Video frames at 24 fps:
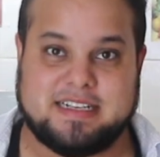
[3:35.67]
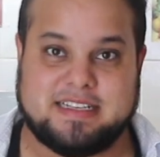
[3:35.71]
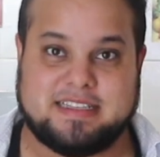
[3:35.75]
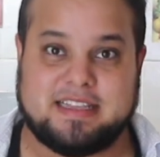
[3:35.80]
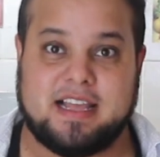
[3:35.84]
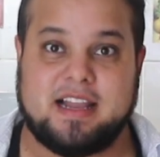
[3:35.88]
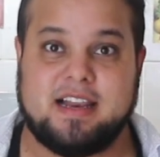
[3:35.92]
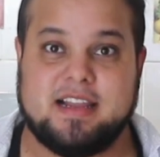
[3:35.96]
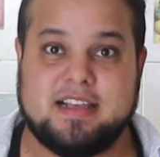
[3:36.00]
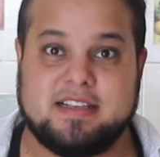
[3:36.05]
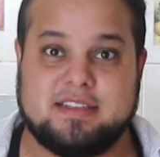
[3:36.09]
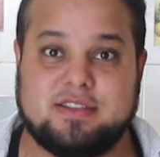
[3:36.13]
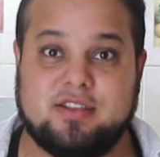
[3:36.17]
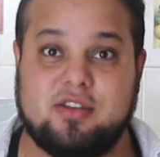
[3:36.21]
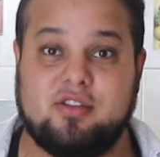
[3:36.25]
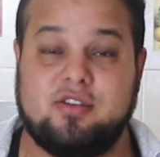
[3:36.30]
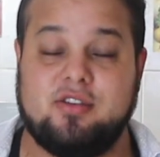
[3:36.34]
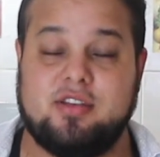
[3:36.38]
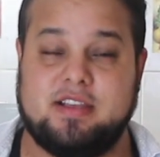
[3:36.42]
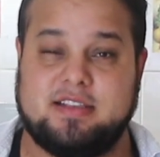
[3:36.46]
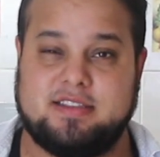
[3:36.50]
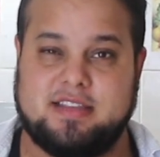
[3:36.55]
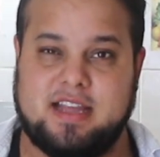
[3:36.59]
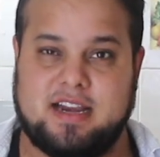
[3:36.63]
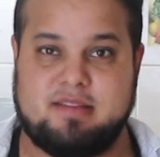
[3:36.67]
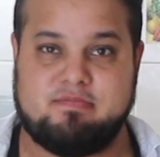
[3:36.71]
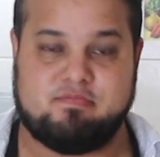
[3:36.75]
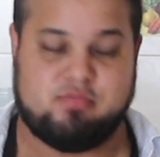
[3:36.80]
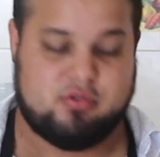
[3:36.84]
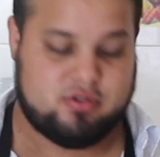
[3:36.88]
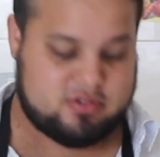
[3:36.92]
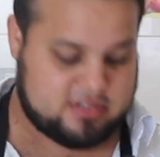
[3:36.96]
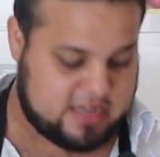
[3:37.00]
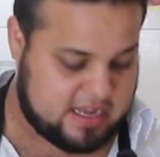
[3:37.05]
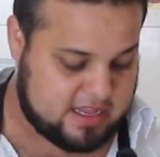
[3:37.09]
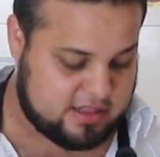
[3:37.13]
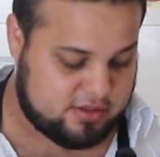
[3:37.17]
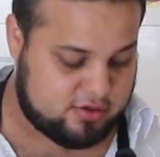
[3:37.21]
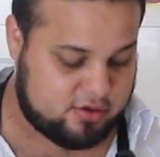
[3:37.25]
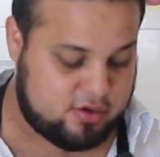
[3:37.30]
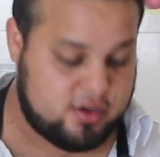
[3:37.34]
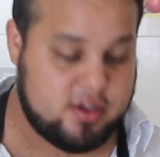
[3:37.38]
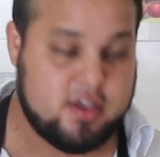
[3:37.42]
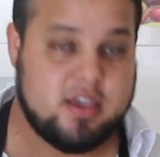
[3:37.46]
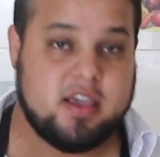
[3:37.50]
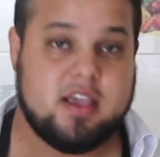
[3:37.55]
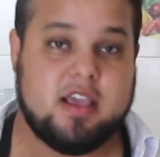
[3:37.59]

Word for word: está listo, está reposando